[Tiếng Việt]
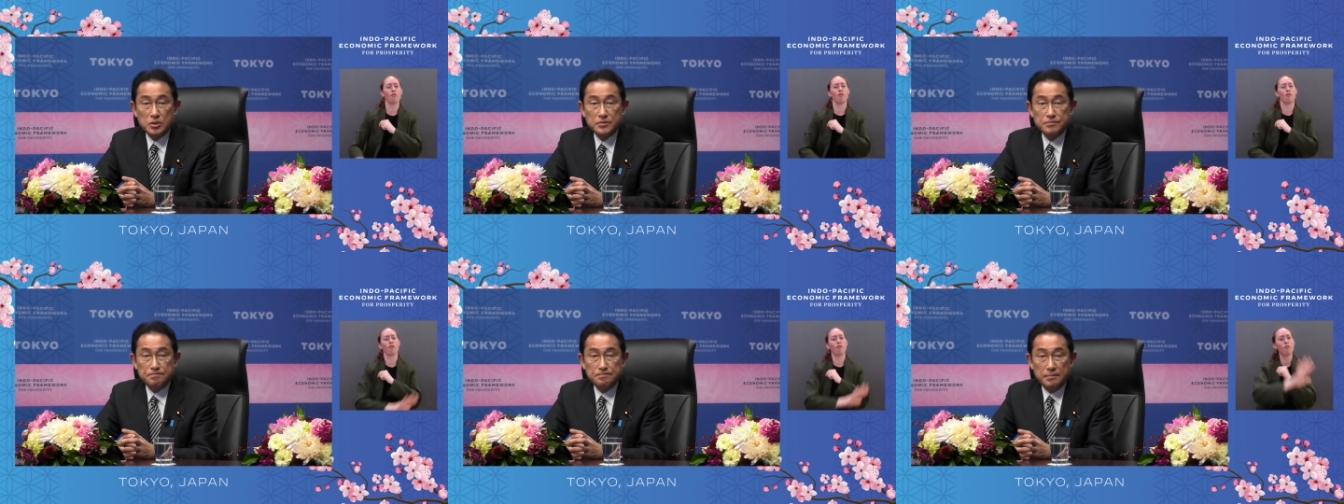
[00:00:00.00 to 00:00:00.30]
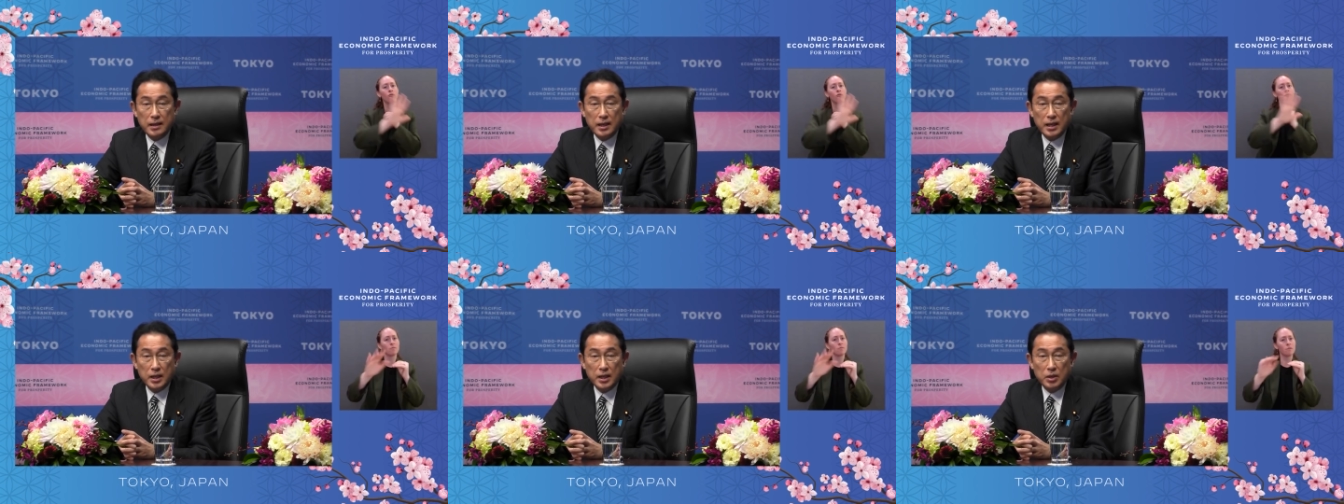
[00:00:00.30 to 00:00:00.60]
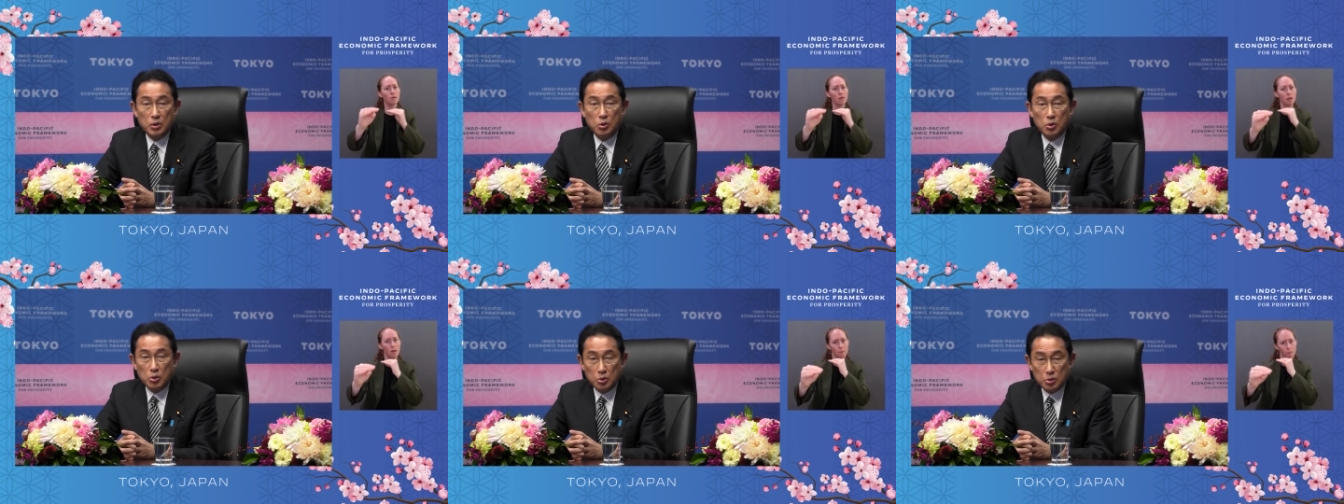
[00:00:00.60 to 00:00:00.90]
Vì vậy,
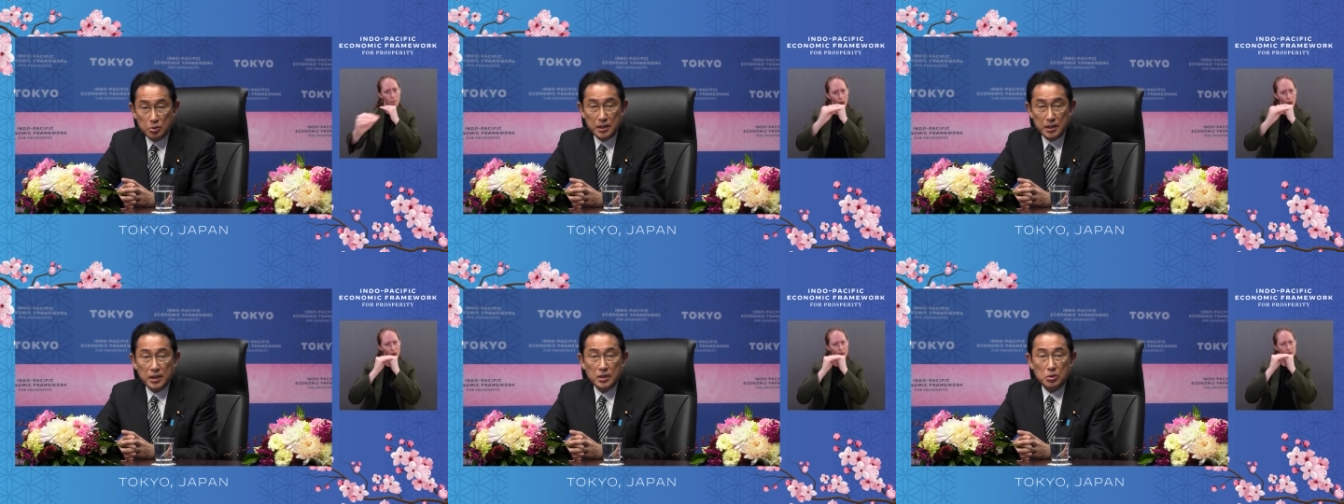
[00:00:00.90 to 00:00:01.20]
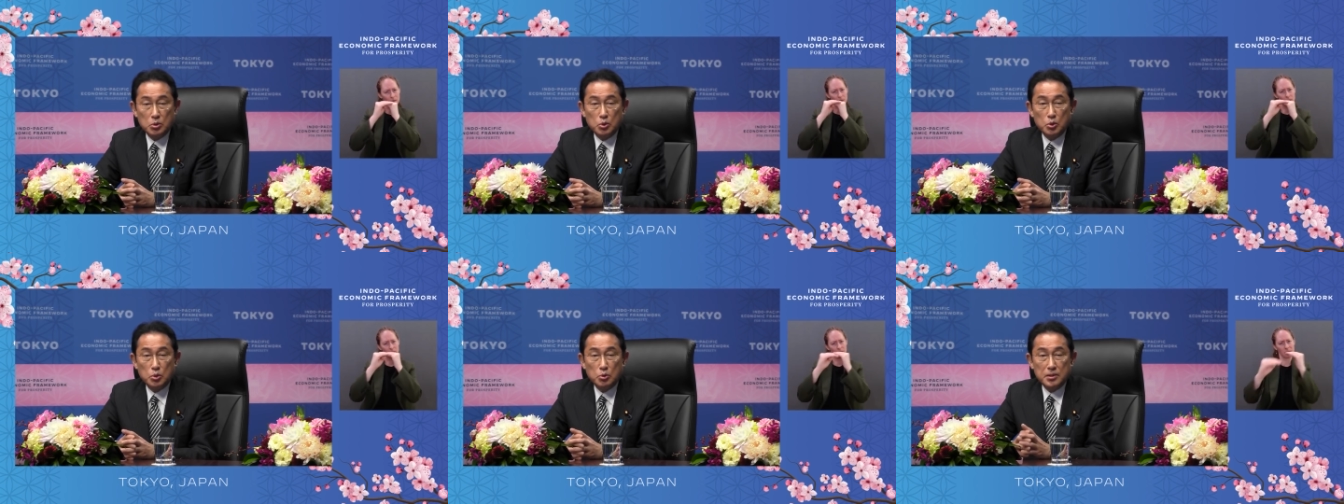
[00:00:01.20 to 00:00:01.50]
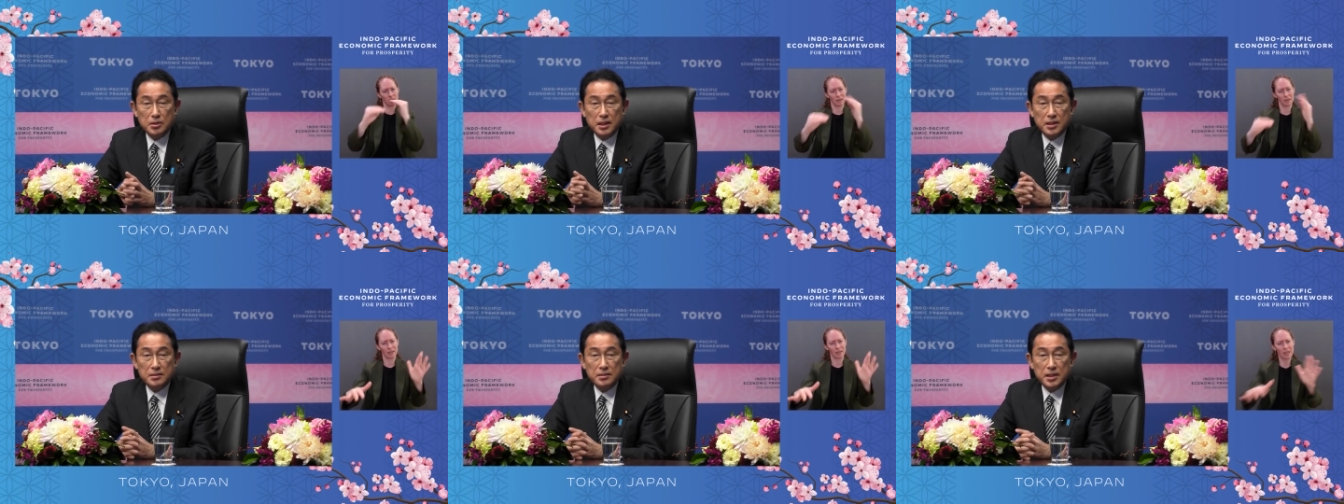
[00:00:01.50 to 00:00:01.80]
Tứ Cường còn
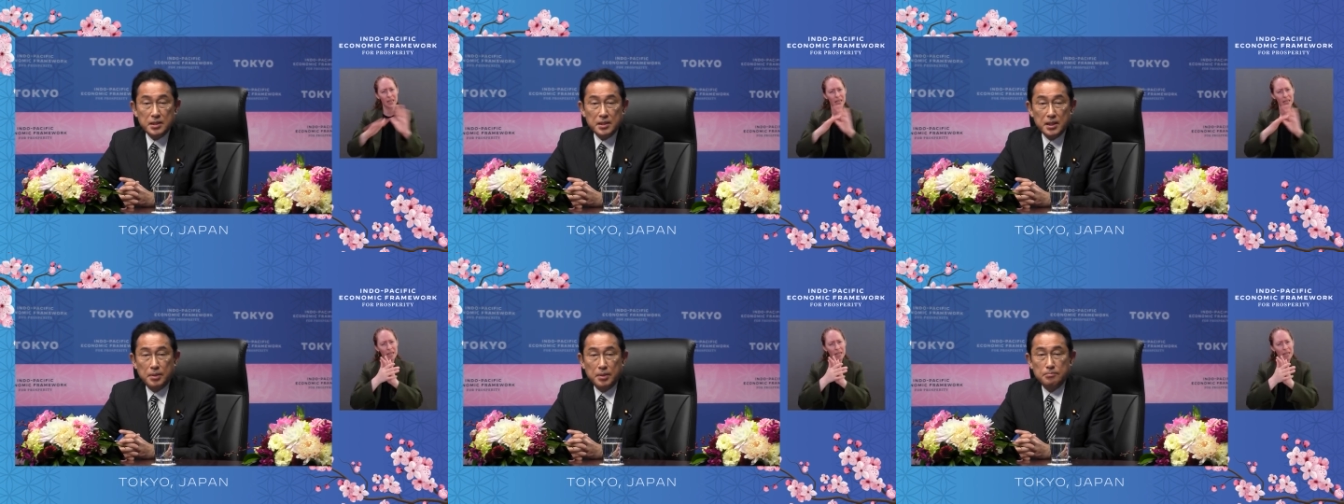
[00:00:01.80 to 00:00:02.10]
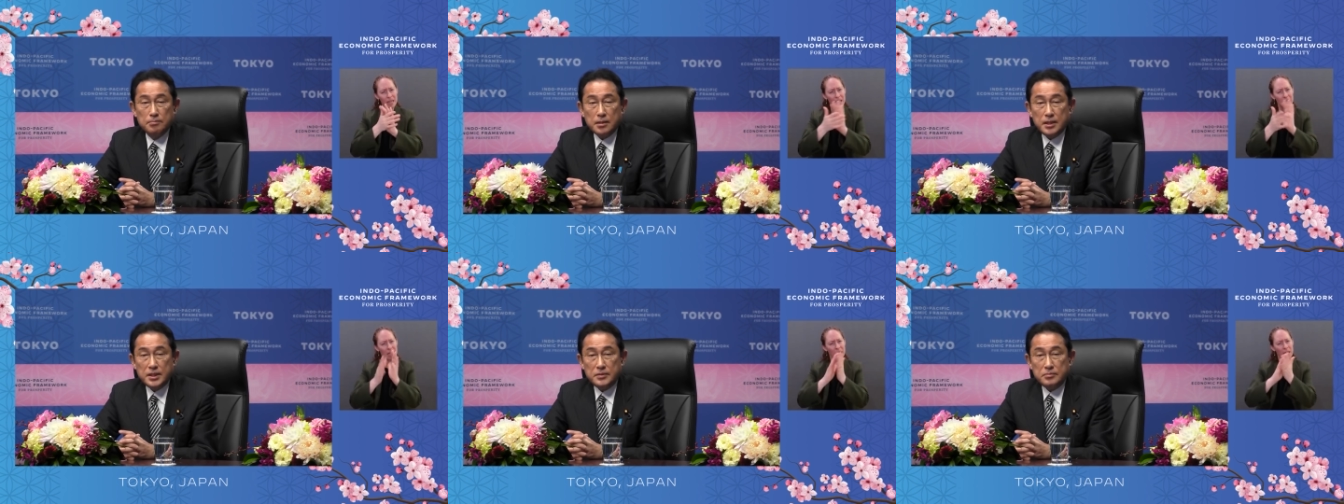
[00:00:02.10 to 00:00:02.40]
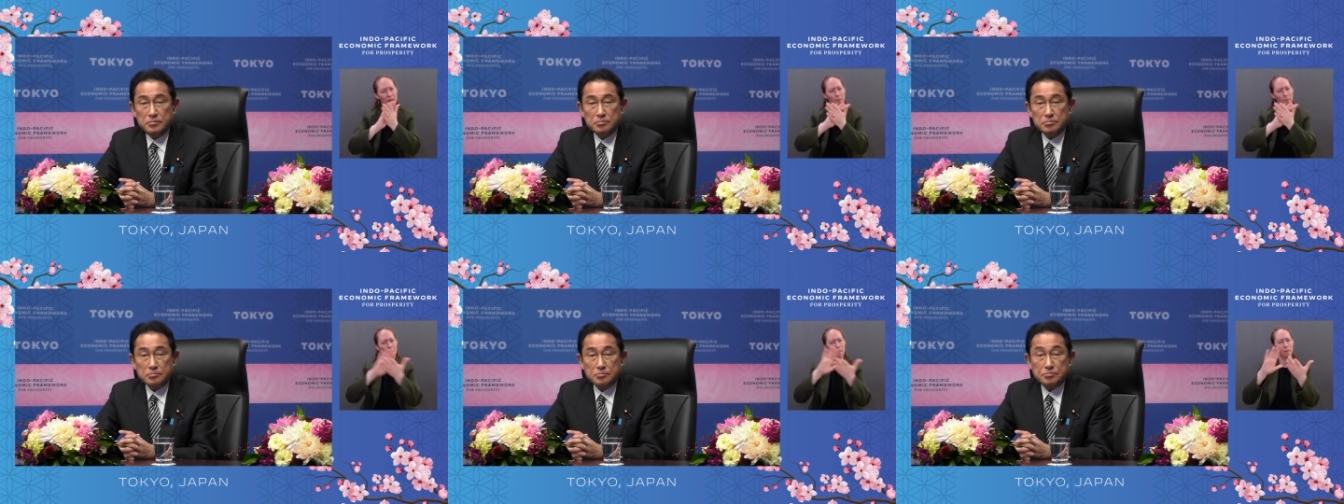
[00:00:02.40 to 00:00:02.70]
rất nhiều việc phải
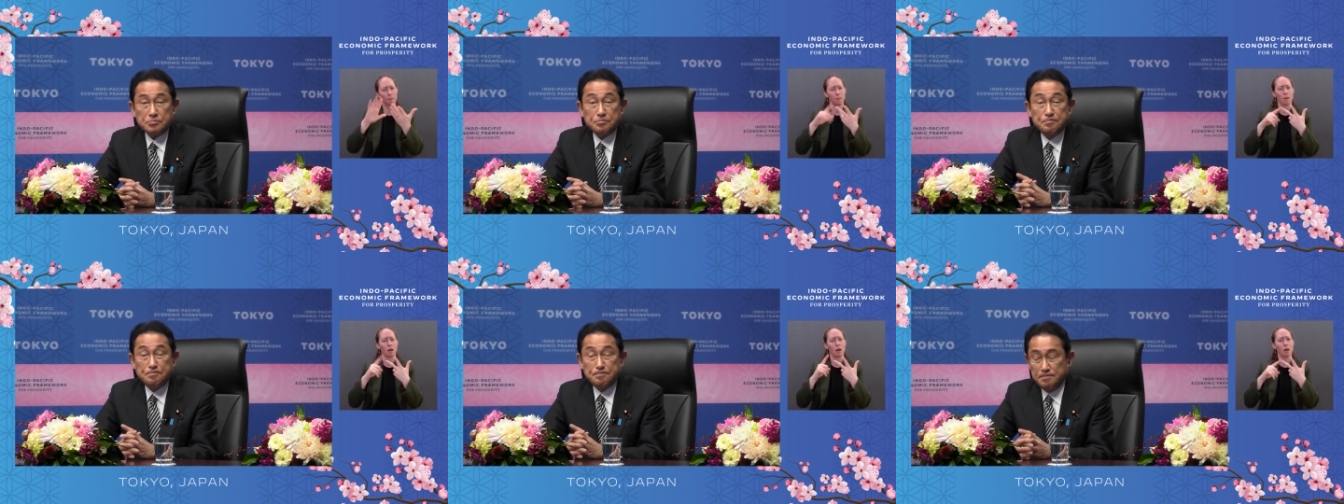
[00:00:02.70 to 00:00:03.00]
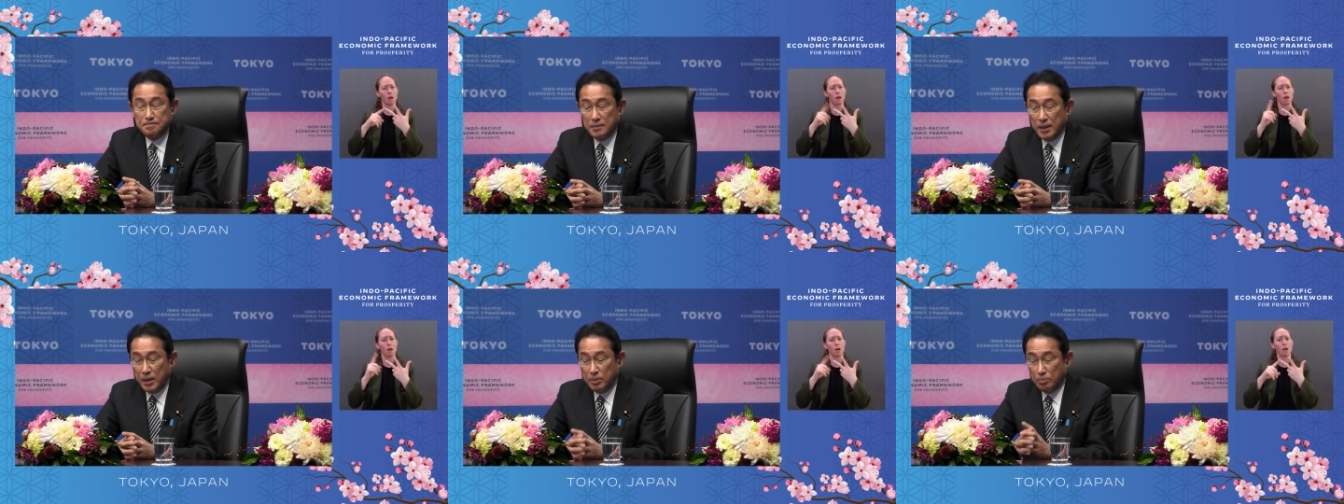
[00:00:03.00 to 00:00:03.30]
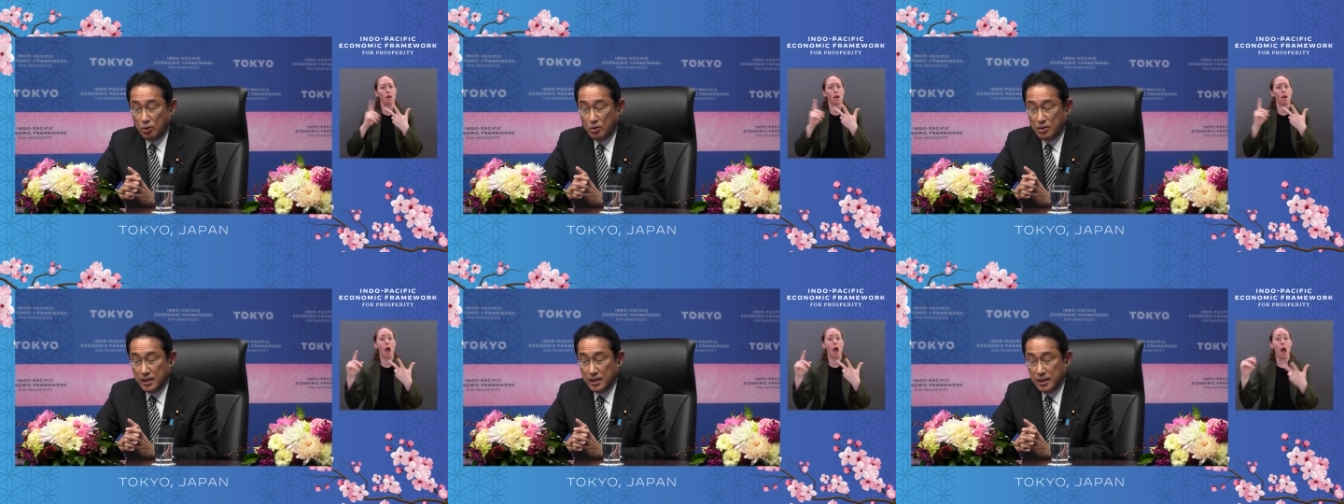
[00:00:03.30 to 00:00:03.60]
làm ở phía trước
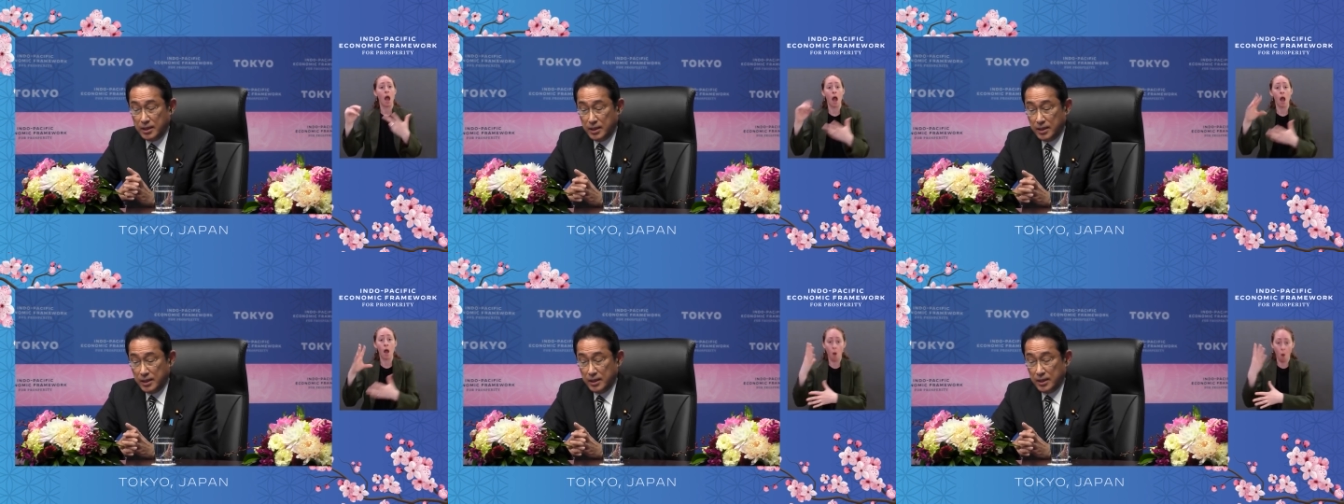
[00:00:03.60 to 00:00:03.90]
chúng ta.